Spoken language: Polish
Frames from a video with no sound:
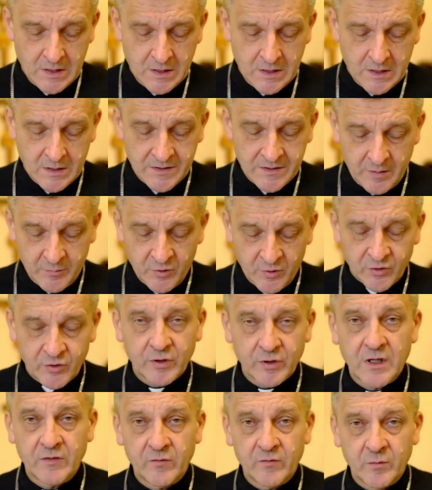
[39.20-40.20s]

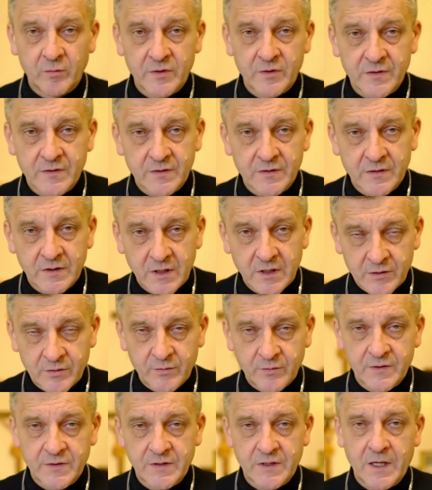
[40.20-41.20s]
zamierzona wobec
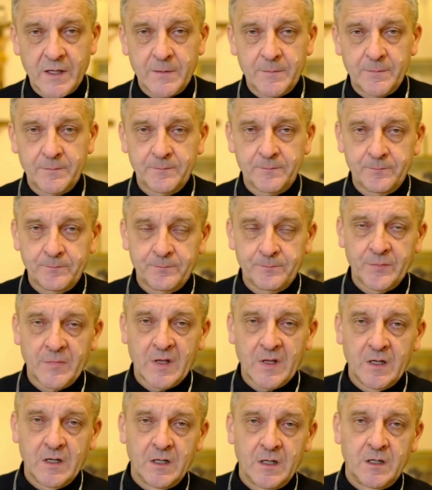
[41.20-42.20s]
Jezusa,
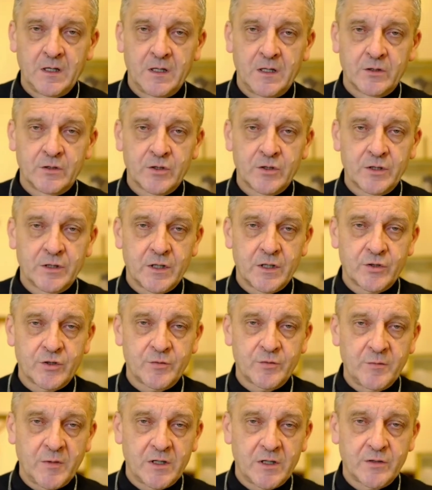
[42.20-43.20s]
czy też
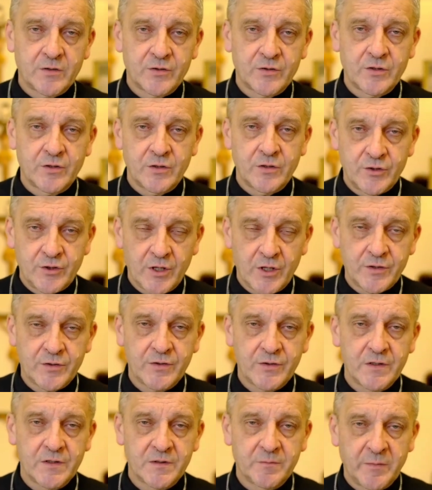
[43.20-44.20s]
śmierć
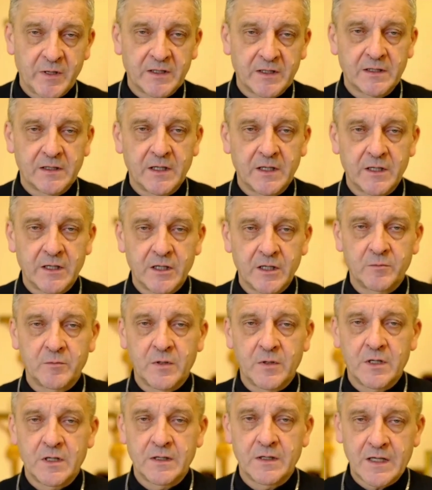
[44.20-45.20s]
dzieci z Betlejem,
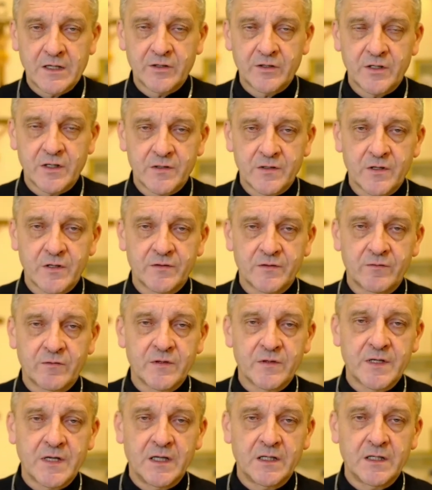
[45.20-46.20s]
także jest to
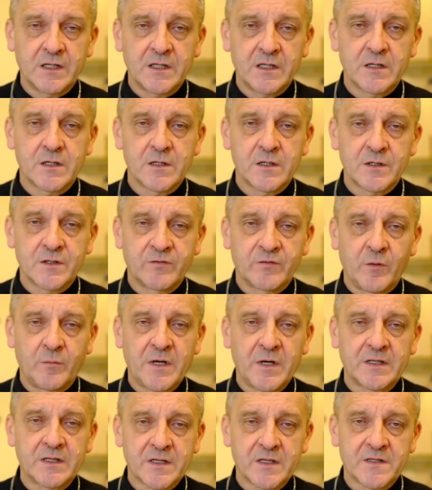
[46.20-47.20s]
związane z dwoma
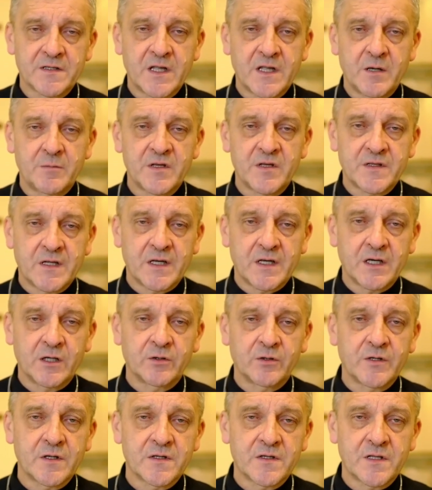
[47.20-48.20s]
tekstami Starego
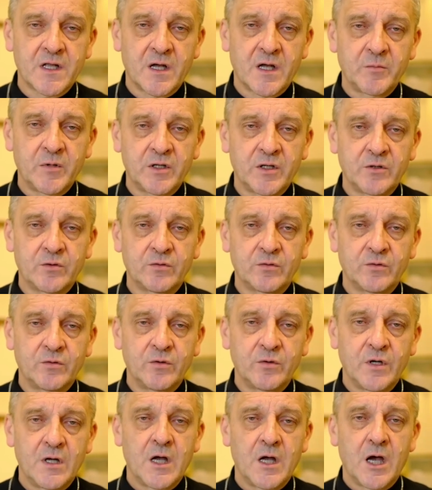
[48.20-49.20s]
Testamentu,
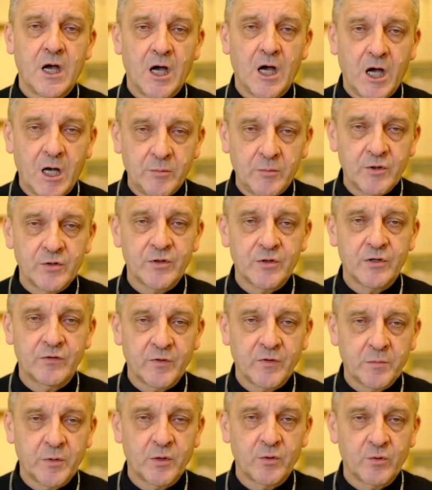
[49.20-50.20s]
aby się
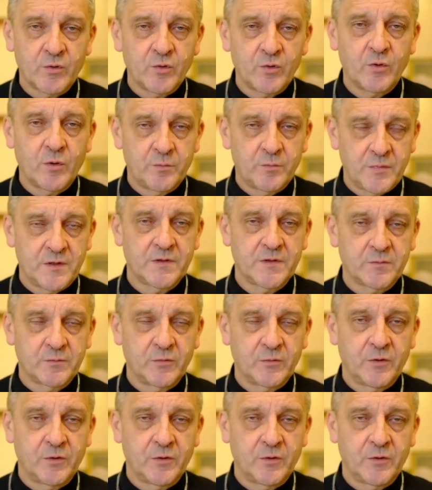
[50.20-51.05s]
wypełniło pismo.